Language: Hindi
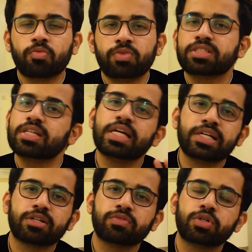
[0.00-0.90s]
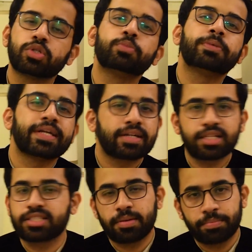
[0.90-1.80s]
ऑब्वियसली इंटरव्यूअर के ऊपर एक
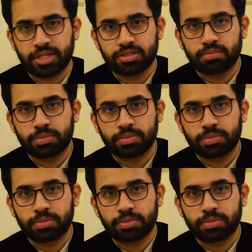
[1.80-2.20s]
अच्छा इंप्रेशन